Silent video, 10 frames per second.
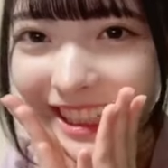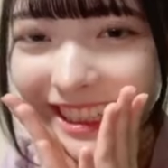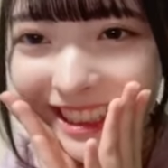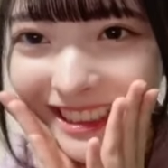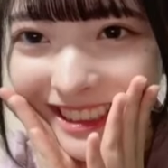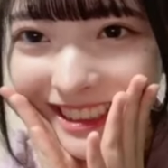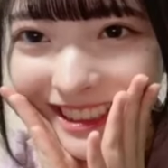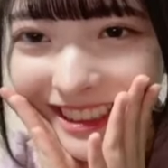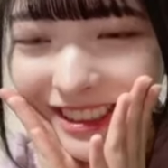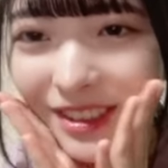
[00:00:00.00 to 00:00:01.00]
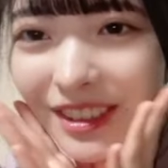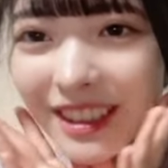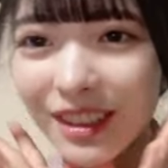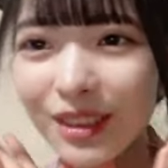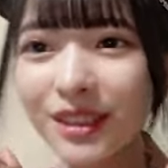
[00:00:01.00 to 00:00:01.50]
あ確かにそうだ
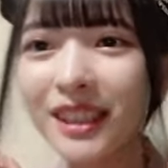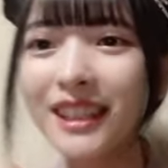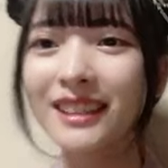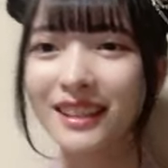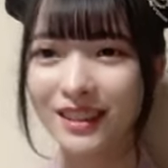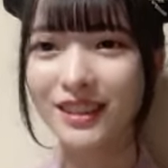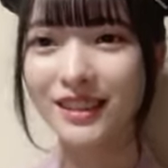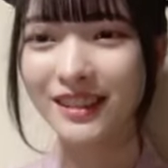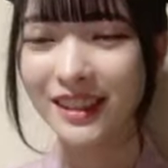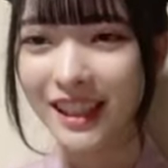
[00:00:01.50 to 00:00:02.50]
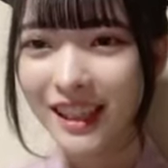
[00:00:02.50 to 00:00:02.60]
ねオフラインだとそうだ